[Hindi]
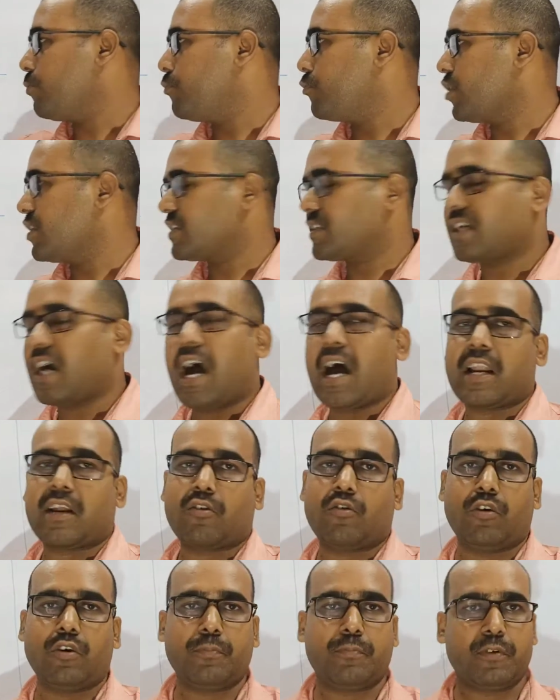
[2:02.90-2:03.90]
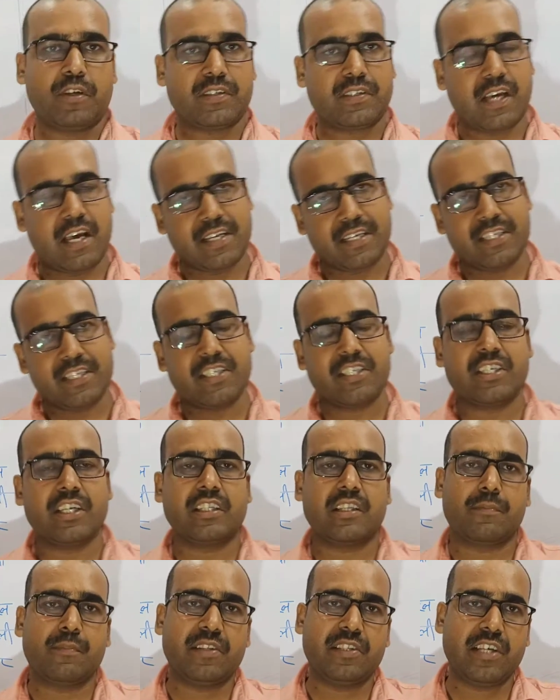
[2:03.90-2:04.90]
तो पुरस्कार कौन पुरस्कार किस
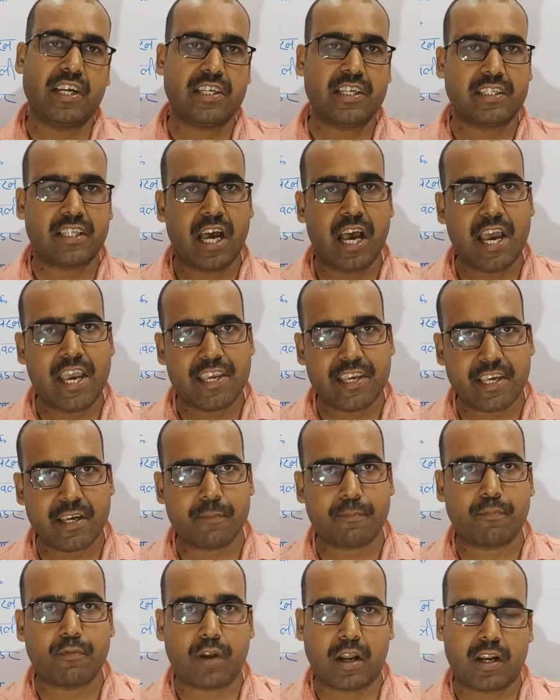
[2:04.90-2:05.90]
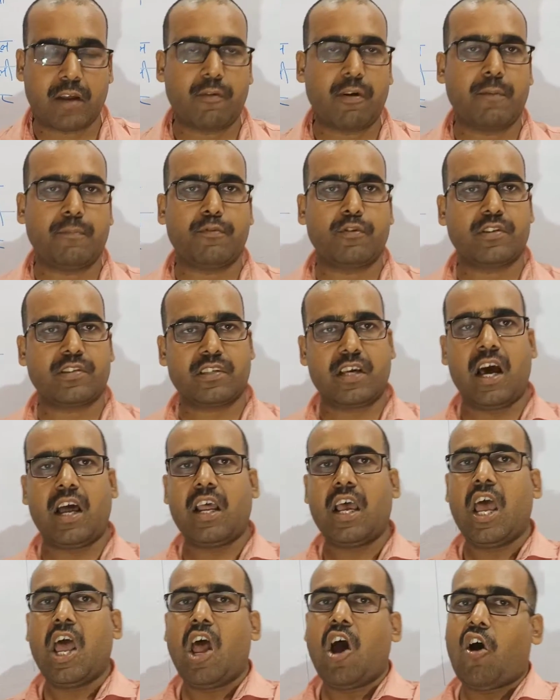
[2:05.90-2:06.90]
क्षेत्र में दिया जाता है ये पुराना वाला
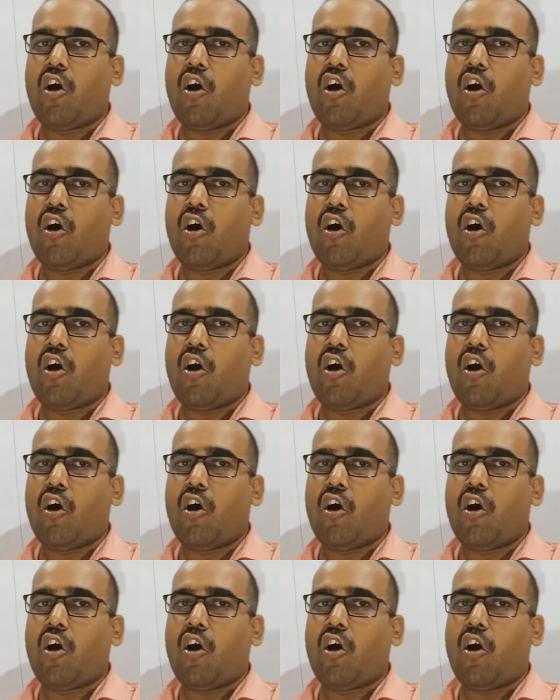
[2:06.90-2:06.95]
पुरस्कार